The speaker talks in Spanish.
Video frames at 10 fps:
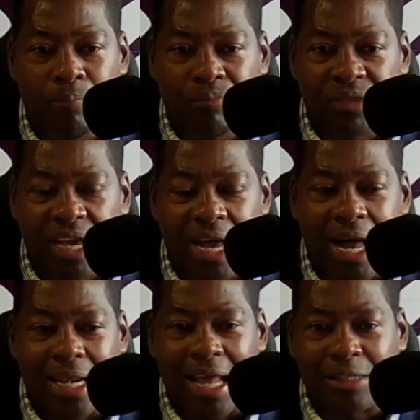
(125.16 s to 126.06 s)
a
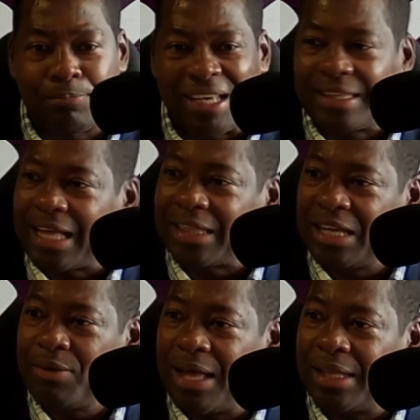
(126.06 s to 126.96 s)
la expectativa. No hay
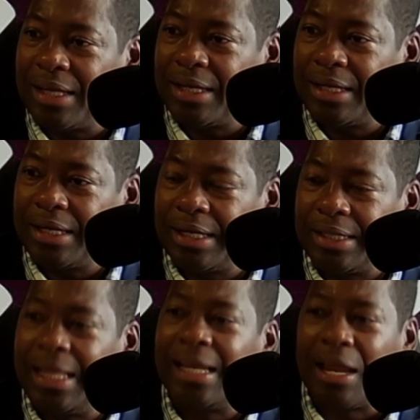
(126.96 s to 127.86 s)
nueva fecha todavía. De
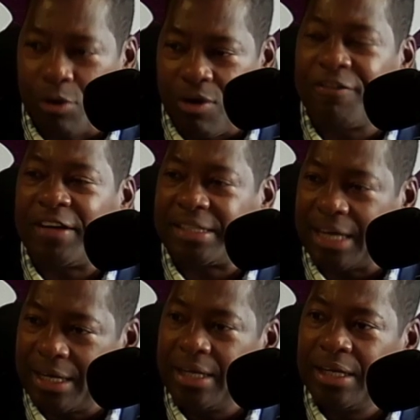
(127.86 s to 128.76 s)
la nueva fecha.
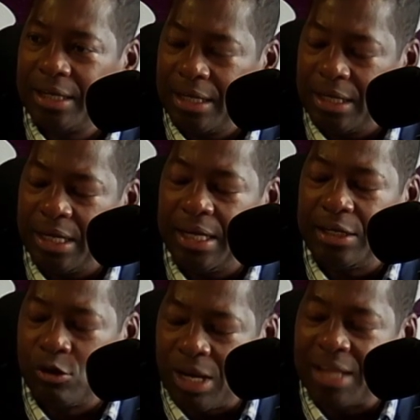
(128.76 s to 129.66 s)
Pero no la han dado eh, todavía. no
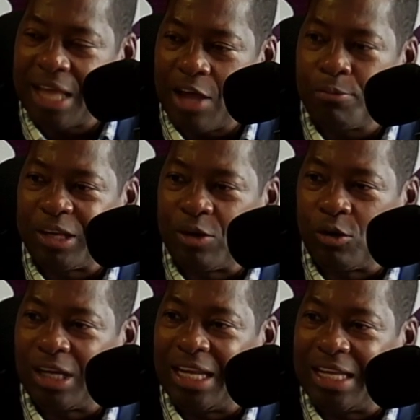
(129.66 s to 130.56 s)
la han dado, pero
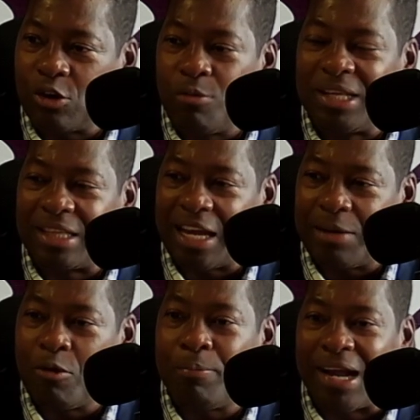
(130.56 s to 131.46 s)
les
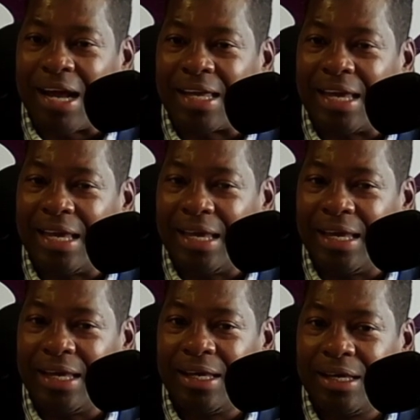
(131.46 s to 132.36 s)
comentaremos para que
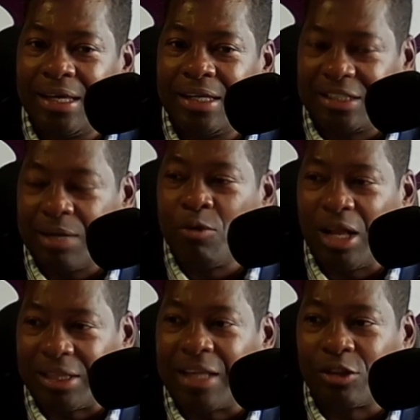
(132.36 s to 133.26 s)
estemos al
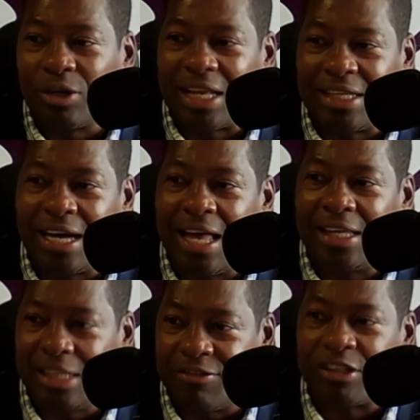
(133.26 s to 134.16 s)
tanto de la llegada del
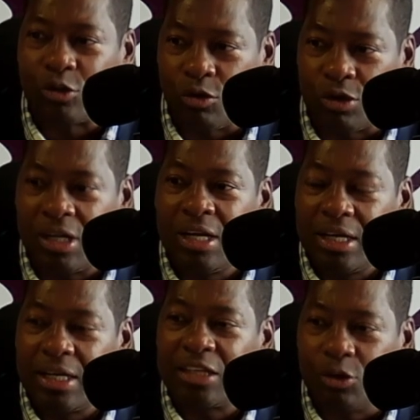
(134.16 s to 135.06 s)
defensor
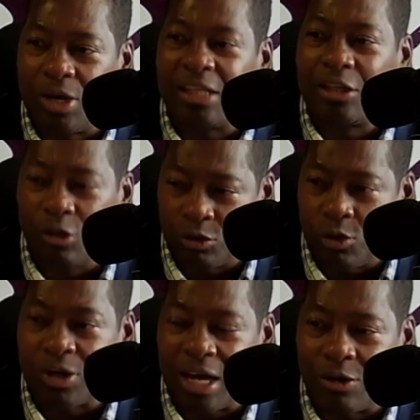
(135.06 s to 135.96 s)
nacional del doctor
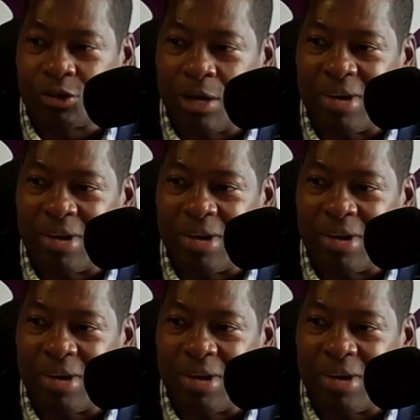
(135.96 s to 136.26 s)
Carlos Camargo.